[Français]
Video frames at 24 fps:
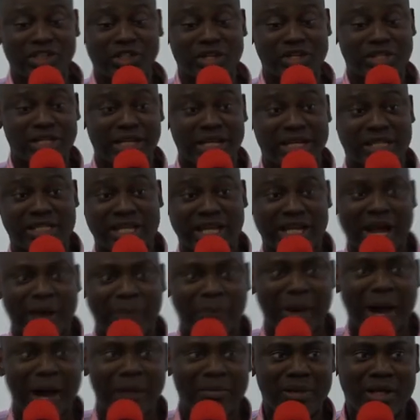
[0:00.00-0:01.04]
Jésus-Christ est
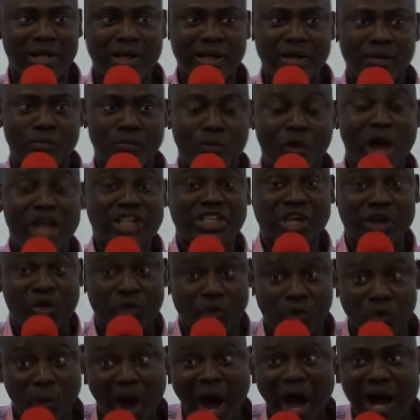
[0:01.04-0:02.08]
capable. Moi je
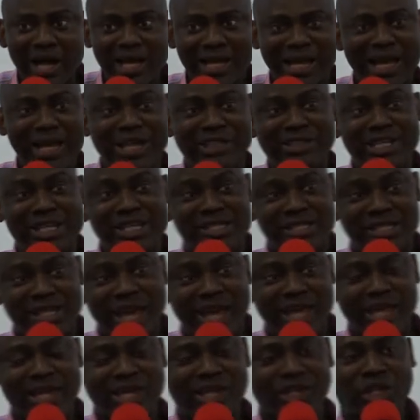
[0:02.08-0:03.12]
crois et je
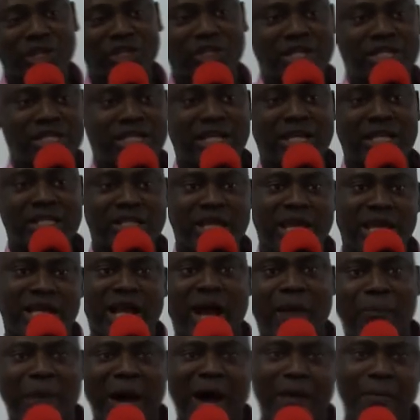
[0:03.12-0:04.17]
sais que Jésus-Christ est
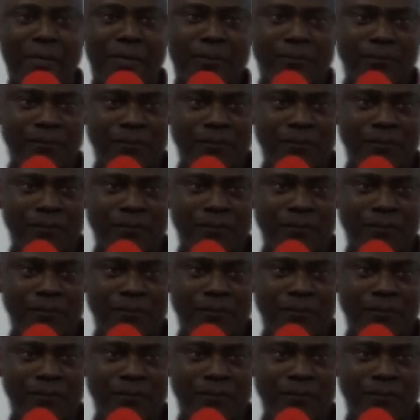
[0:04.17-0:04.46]
capable.